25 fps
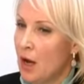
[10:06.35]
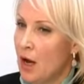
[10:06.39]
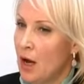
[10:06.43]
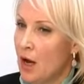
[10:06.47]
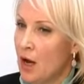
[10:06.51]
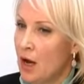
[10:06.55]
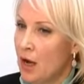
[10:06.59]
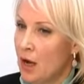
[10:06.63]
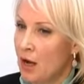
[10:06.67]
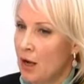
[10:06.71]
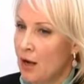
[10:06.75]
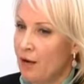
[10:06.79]

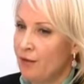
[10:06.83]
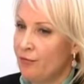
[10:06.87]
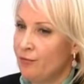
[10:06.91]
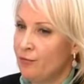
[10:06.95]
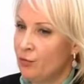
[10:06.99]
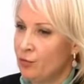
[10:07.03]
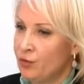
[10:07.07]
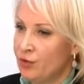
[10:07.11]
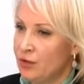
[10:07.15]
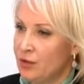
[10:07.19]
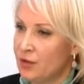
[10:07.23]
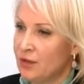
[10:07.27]
а
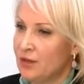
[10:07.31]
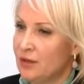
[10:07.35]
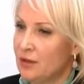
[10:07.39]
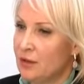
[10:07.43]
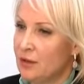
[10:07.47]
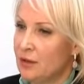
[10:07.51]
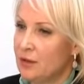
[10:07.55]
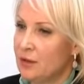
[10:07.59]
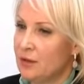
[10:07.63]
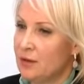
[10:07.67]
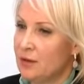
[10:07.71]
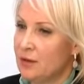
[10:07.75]
вот
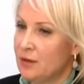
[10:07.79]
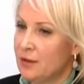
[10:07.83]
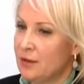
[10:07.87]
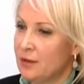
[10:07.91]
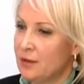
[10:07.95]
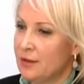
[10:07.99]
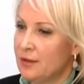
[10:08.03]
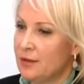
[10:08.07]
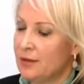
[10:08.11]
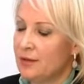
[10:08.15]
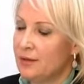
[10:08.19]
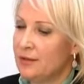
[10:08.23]

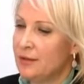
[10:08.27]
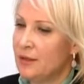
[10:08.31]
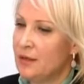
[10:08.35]
э,